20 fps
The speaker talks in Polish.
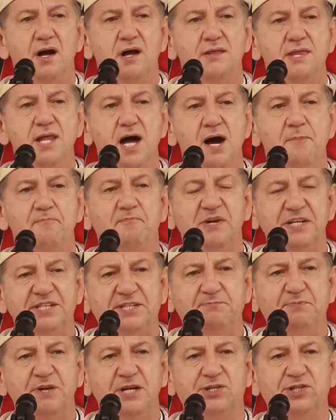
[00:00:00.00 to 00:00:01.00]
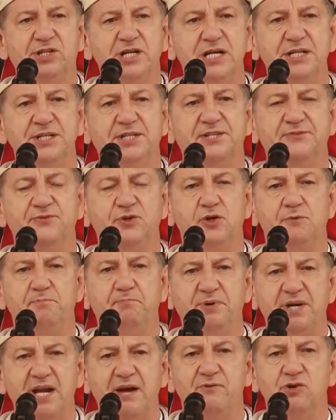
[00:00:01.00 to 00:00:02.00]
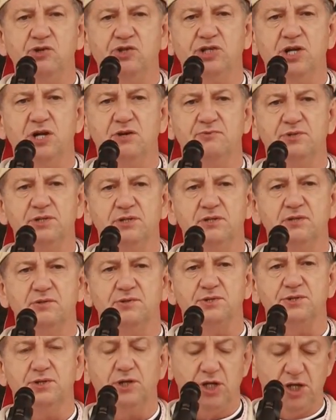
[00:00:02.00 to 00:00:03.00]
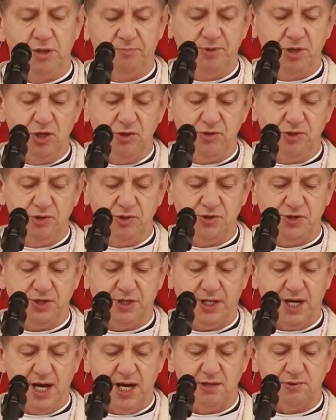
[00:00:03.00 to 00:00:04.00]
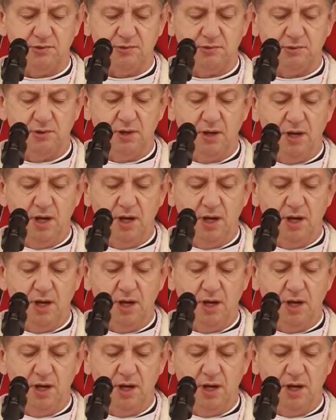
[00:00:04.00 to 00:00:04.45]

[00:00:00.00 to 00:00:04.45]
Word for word: na bezpieczeństwo, praworządność, obronność kraju